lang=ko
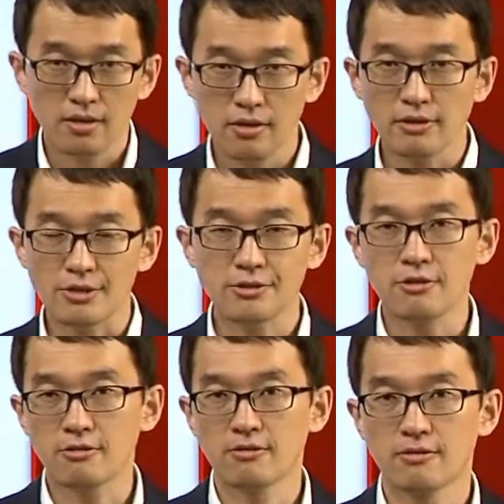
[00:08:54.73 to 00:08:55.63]

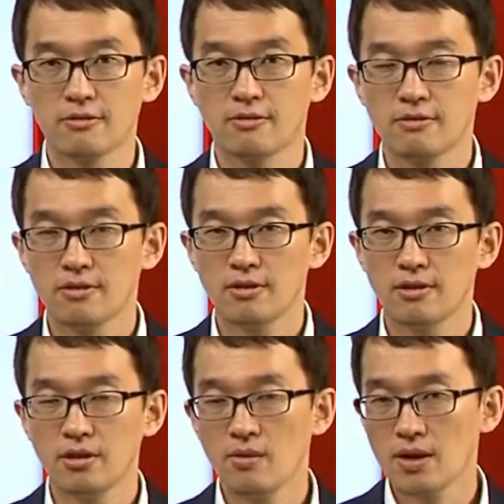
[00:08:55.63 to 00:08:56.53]
기억나시죠?
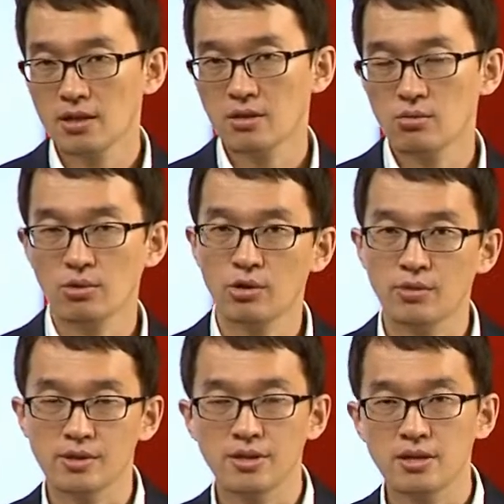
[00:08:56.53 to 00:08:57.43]
이와 같은 독해
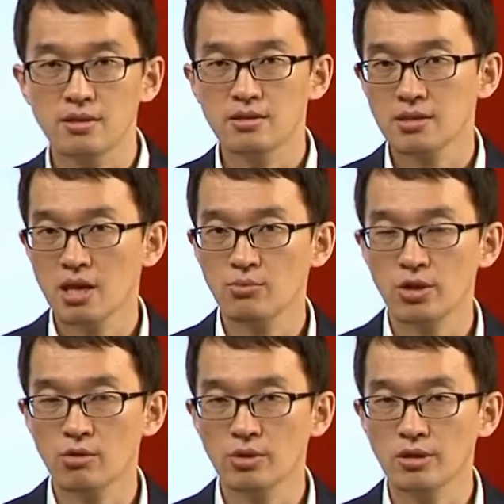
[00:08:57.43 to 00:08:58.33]
유형에서는 세부
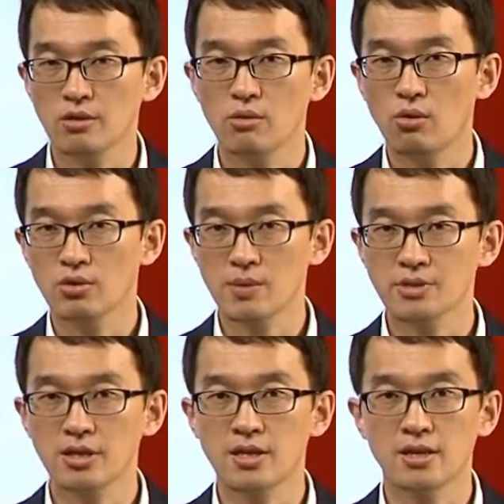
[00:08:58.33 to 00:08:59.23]
내용은 오답
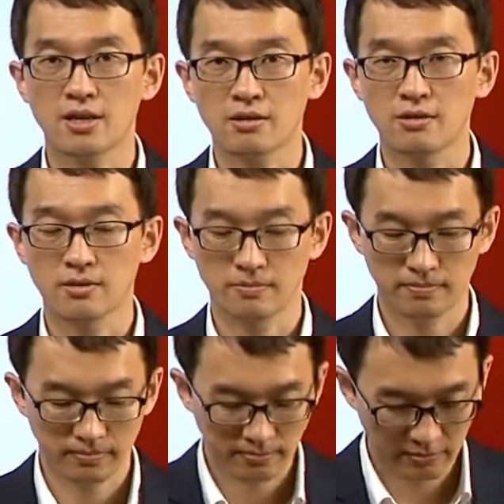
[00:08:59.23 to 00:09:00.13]
처리된다는 거.
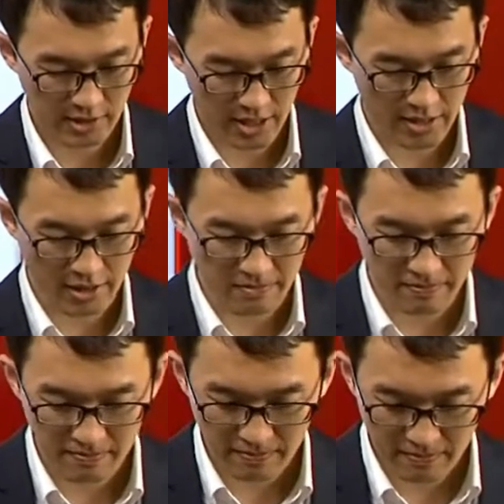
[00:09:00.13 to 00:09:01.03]
자, 다음.